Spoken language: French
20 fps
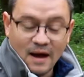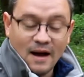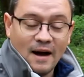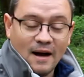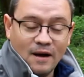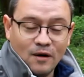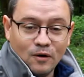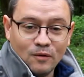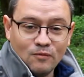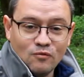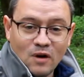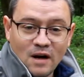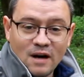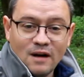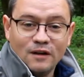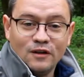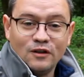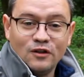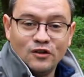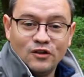Alors
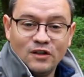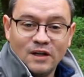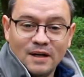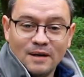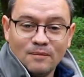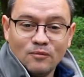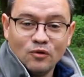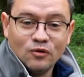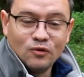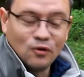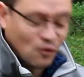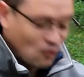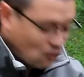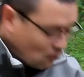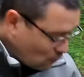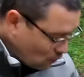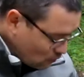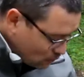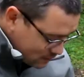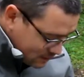moi, j'ai un mot de
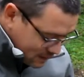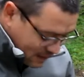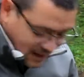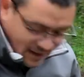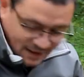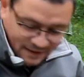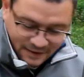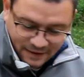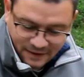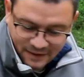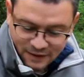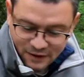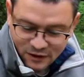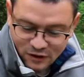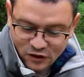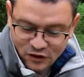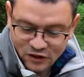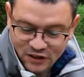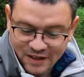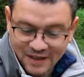11 lettres.
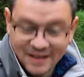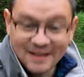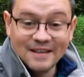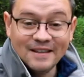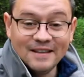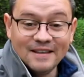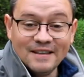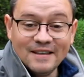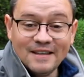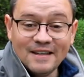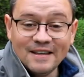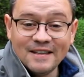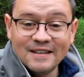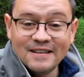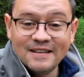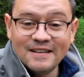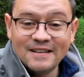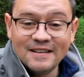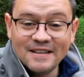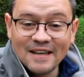J'ai
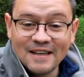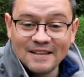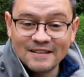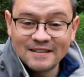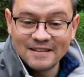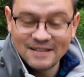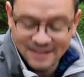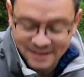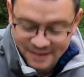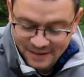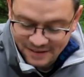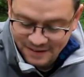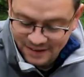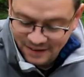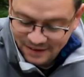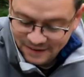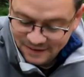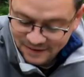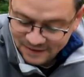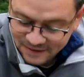nictinastie.
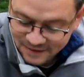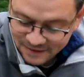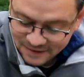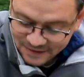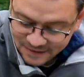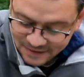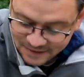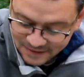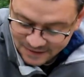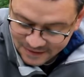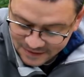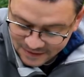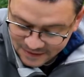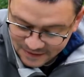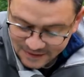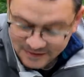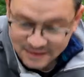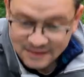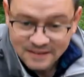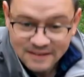
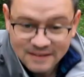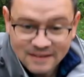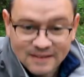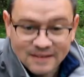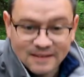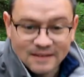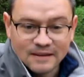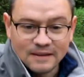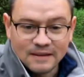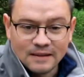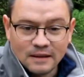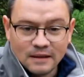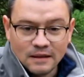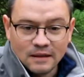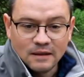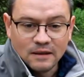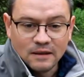Mais arrête d'inventer des